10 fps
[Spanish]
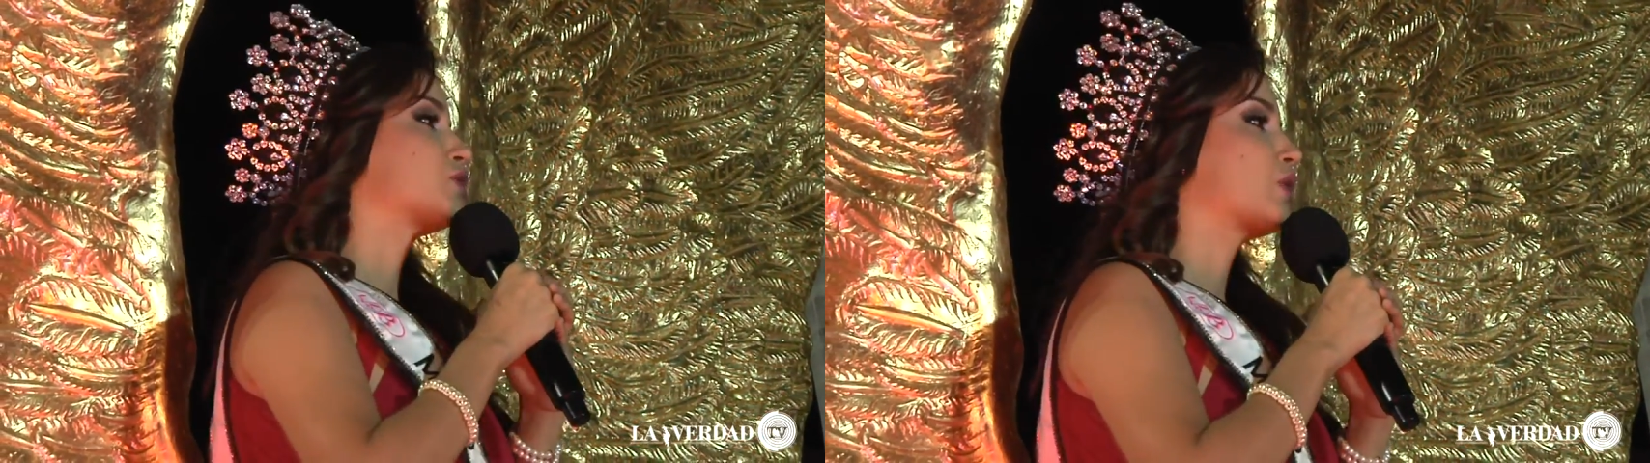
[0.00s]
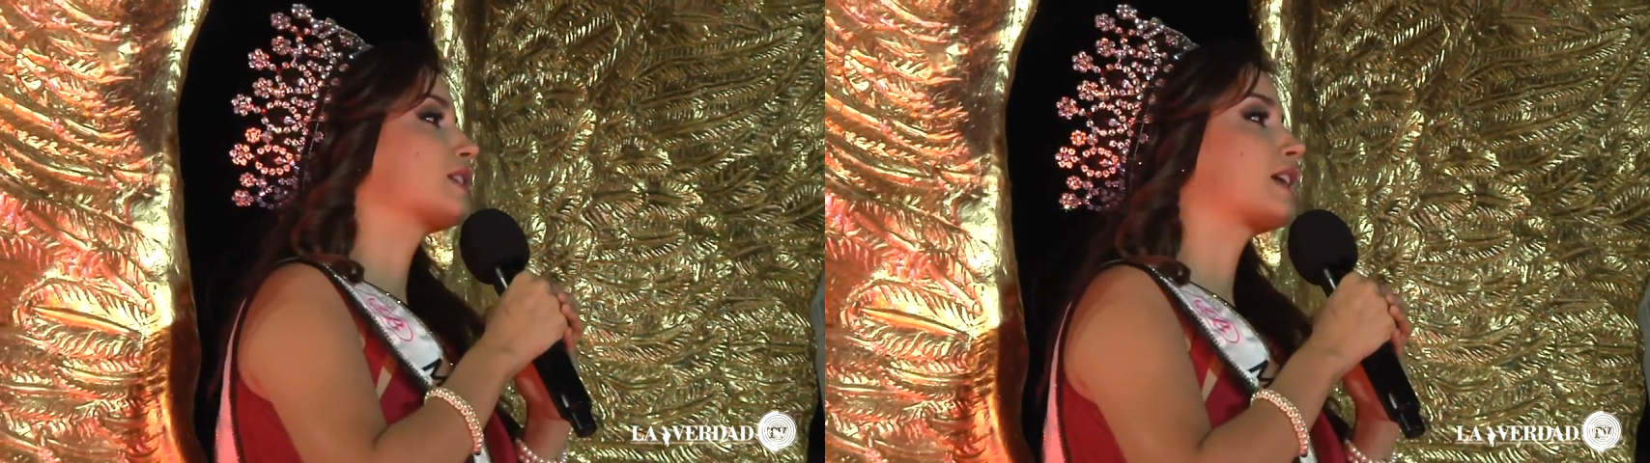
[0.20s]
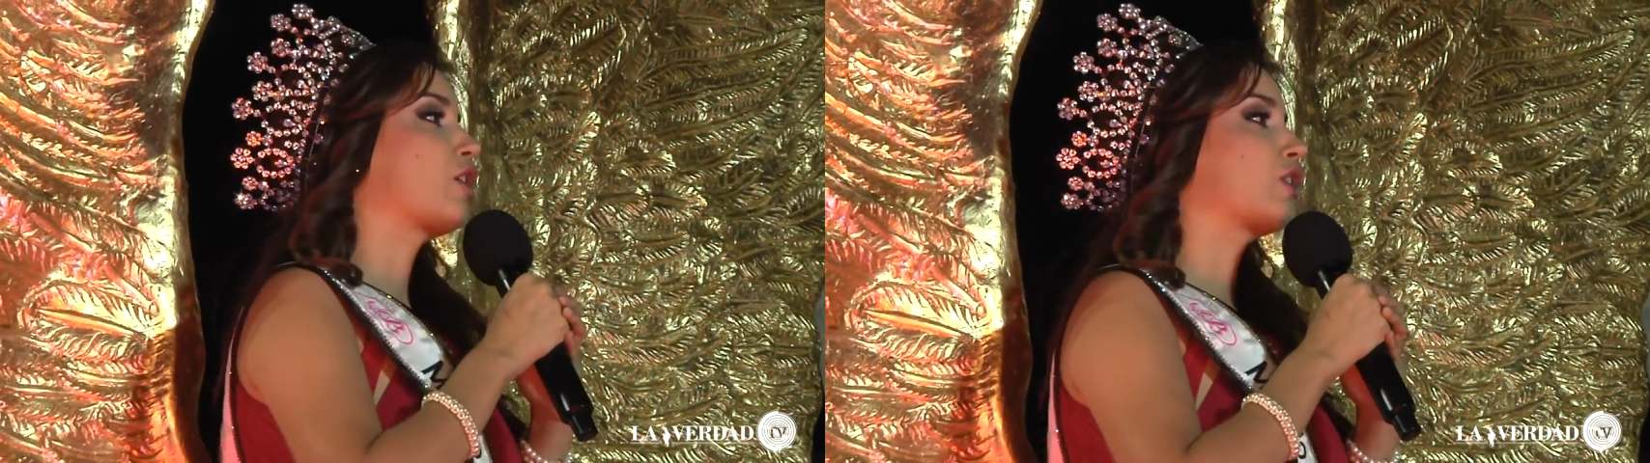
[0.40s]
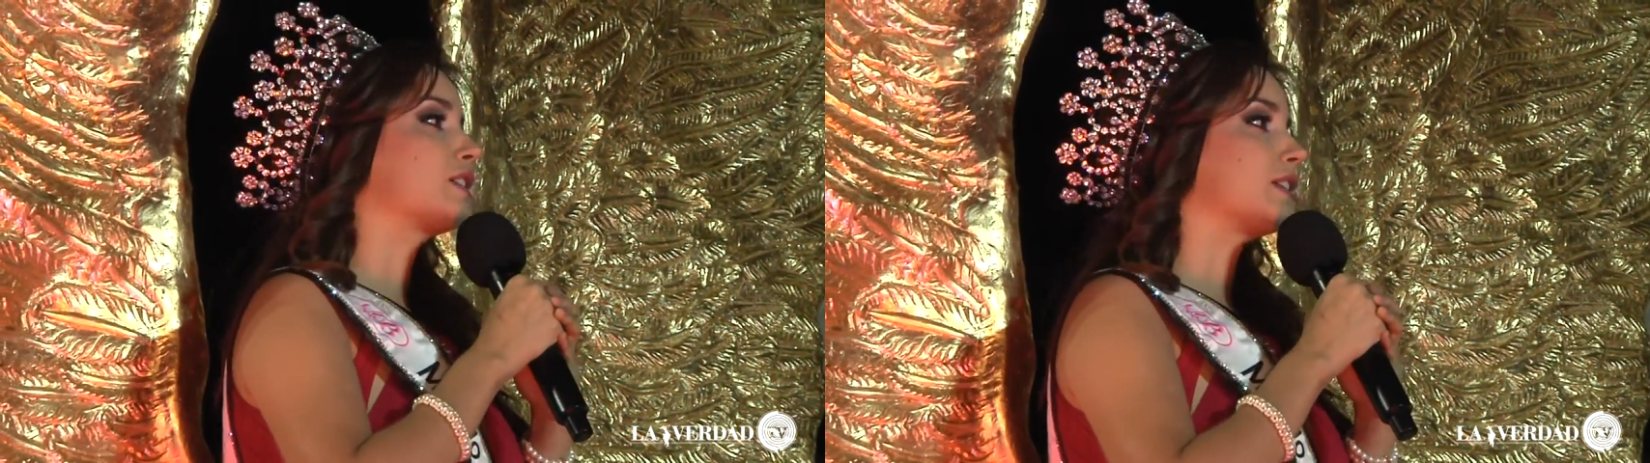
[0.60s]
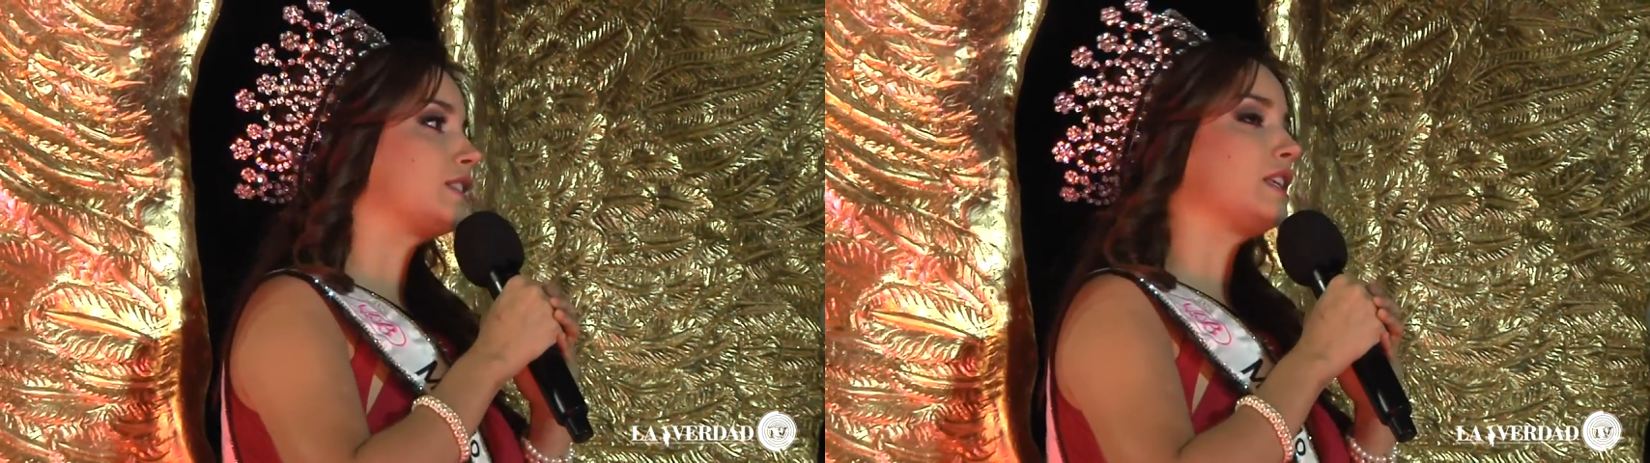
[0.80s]

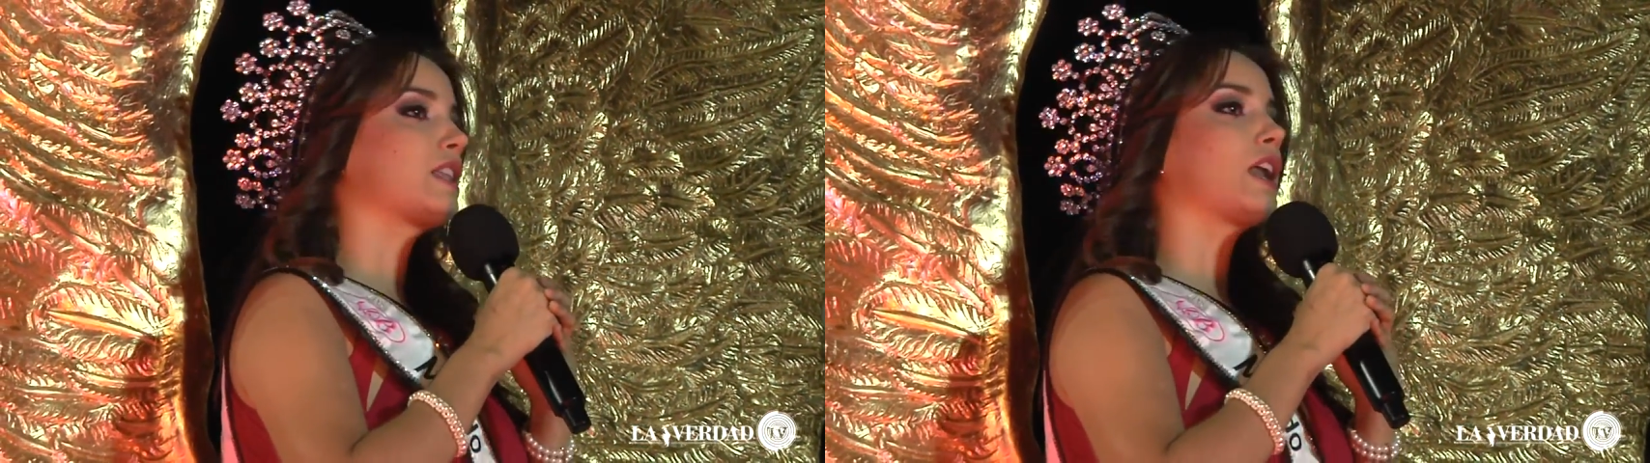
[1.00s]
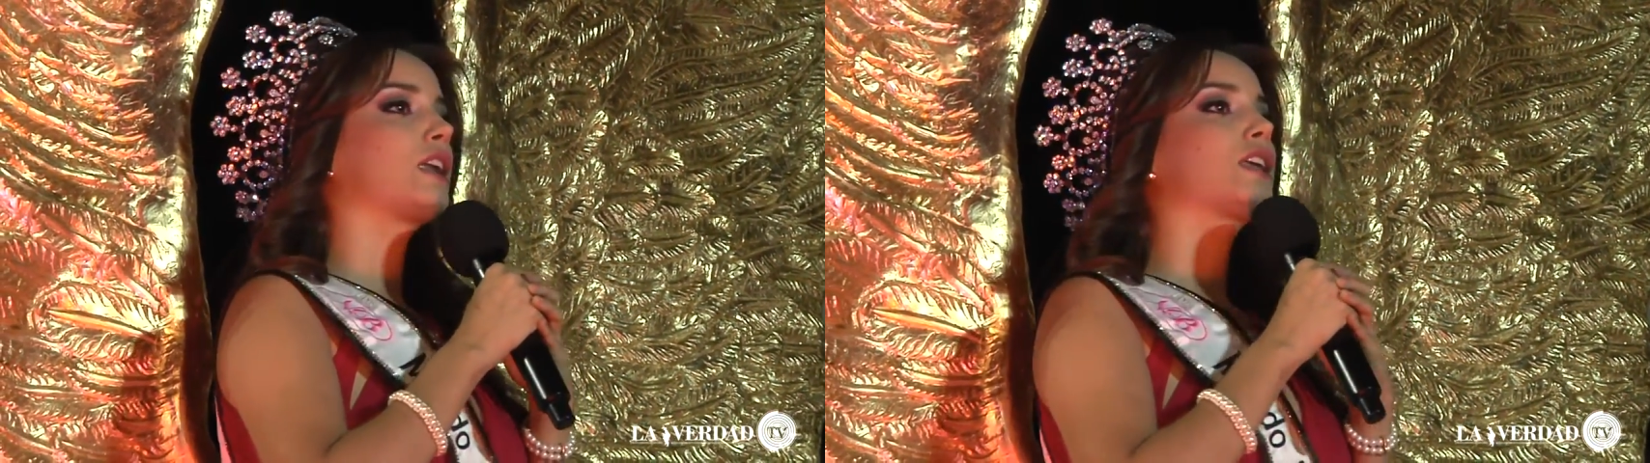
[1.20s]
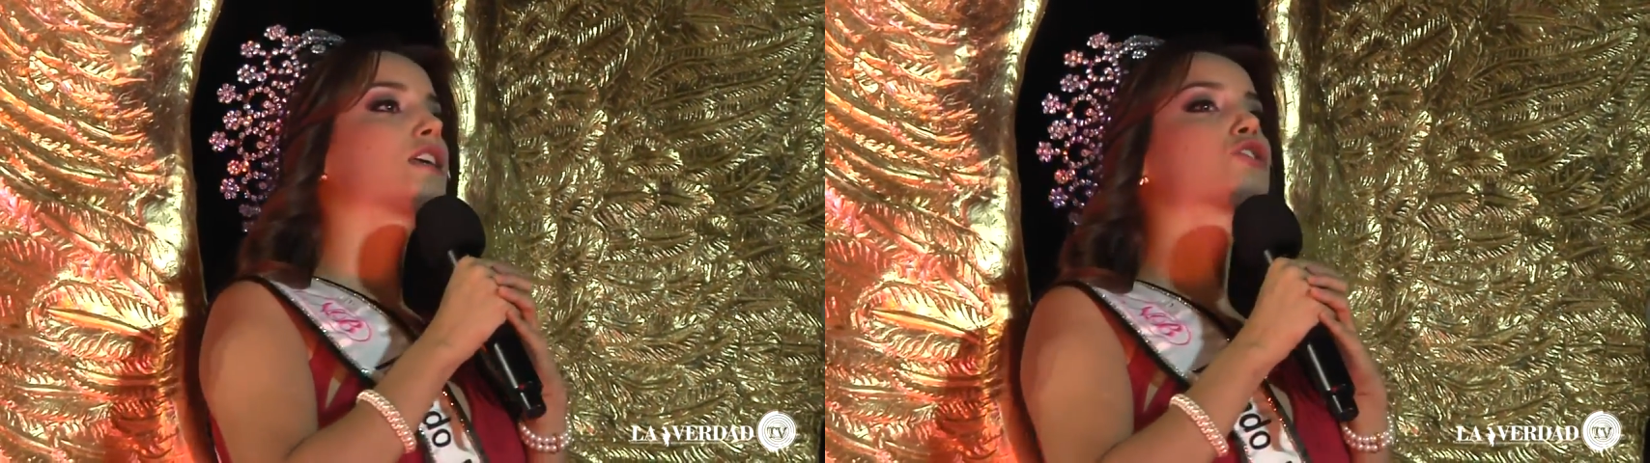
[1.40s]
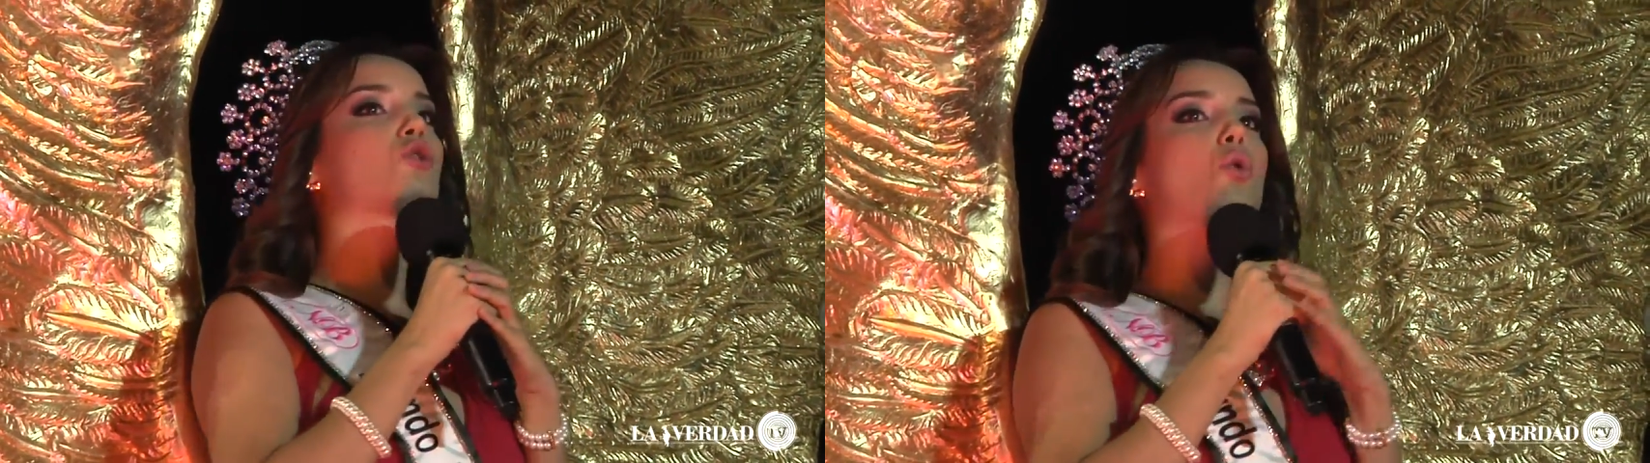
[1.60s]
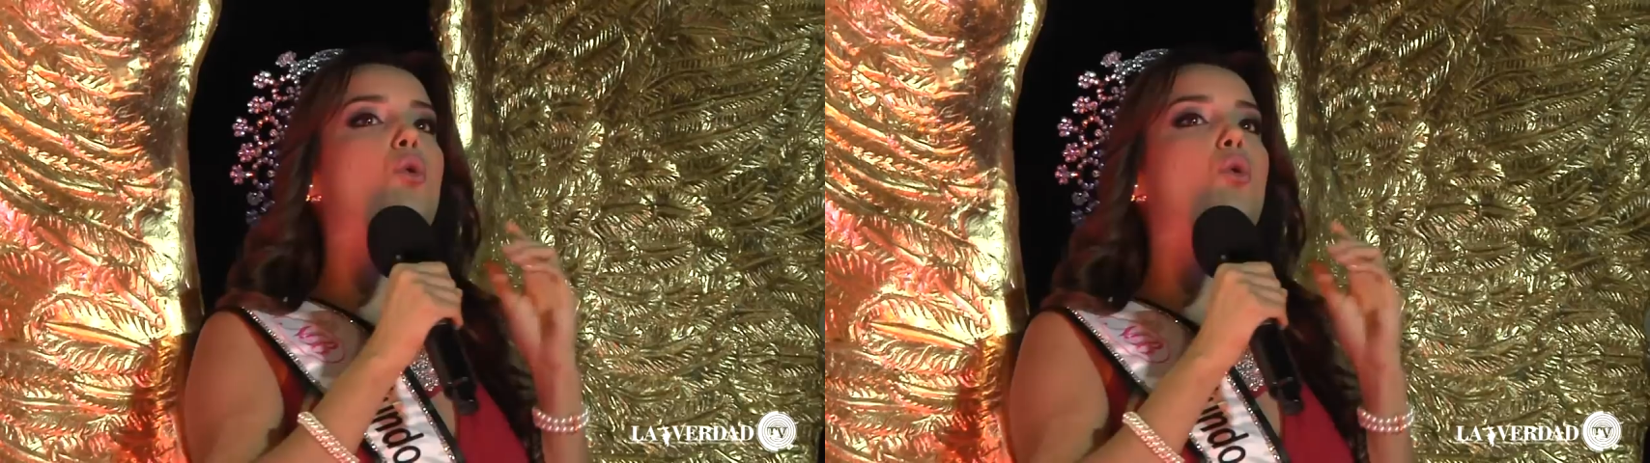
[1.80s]
necesitan y es una